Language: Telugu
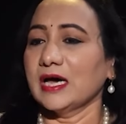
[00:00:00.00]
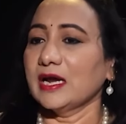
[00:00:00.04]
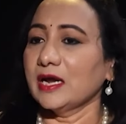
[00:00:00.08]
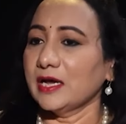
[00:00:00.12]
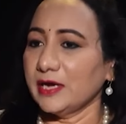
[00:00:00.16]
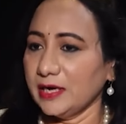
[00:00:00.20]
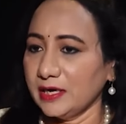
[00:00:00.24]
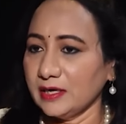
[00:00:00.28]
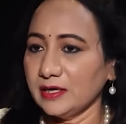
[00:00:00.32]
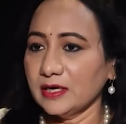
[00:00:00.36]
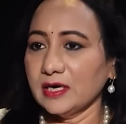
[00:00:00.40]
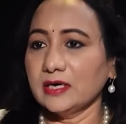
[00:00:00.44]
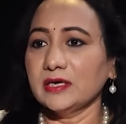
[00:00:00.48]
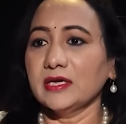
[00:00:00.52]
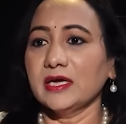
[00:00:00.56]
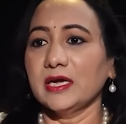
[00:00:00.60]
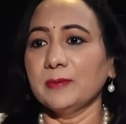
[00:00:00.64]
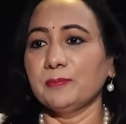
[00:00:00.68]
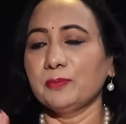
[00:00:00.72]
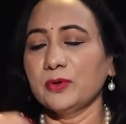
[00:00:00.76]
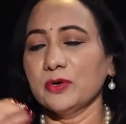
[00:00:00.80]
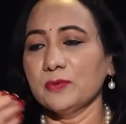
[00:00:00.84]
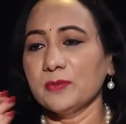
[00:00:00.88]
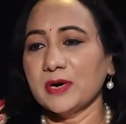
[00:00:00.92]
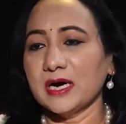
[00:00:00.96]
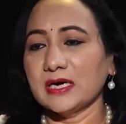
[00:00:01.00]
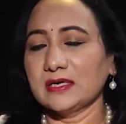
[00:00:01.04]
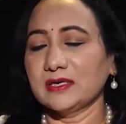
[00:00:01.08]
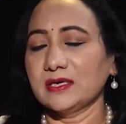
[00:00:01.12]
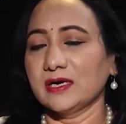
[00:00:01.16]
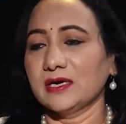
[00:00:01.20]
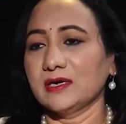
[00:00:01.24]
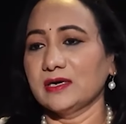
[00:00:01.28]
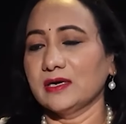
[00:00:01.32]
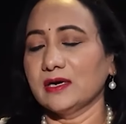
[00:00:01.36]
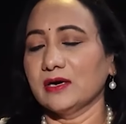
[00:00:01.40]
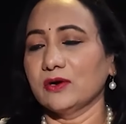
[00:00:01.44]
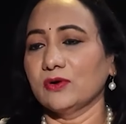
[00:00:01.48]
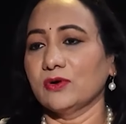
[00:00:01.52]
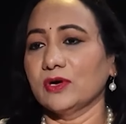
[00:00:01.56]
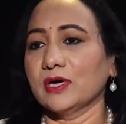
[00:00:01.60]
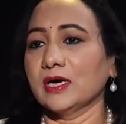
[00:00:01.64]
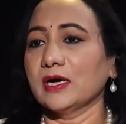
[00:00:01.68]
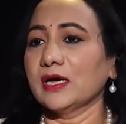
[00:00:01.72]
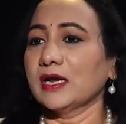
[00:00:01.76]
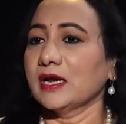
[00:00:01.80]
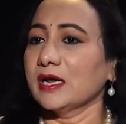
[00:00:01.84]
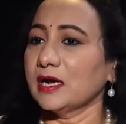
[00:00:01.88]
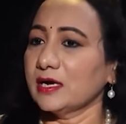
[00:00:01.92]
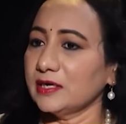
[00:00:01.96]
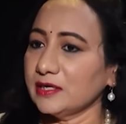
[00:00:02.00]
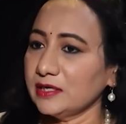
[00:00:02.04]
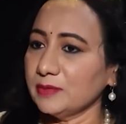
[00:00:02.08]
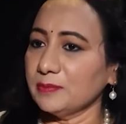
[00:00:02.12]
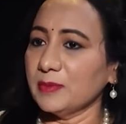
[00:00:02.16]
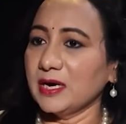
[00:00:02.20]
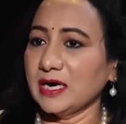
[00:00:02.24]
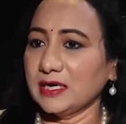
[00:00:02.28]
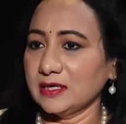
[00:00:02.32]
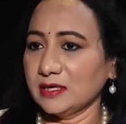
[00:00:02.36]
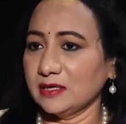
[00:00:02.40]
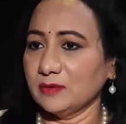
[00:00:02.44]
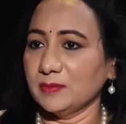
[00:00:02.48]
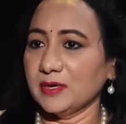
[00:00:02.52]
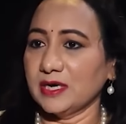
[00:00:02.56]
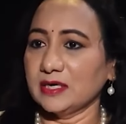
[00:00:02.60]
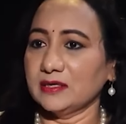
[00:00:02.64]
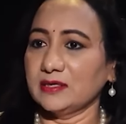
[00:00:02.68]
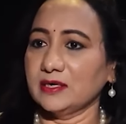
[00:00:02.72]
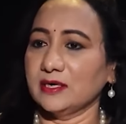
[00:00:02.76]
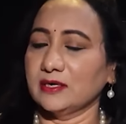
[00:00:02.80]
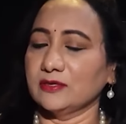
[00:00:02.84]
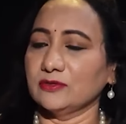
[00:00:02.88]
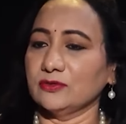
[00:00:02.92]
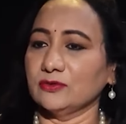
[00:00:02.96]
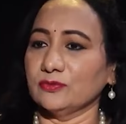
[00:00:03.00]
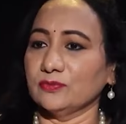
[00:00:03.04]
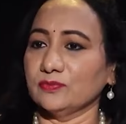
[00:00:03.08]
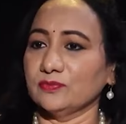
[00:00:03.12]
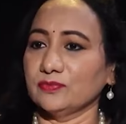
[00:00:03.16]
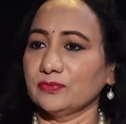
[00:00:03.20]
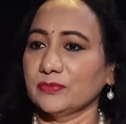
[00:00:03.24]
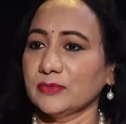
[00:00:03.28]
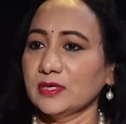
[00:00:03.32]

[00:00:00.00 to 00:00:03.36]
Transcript: అలా ఏంటంటే ఎప్పుడు మాట్లాడినా కూడా అలాంటి మాటలు మాట్లాడుతూ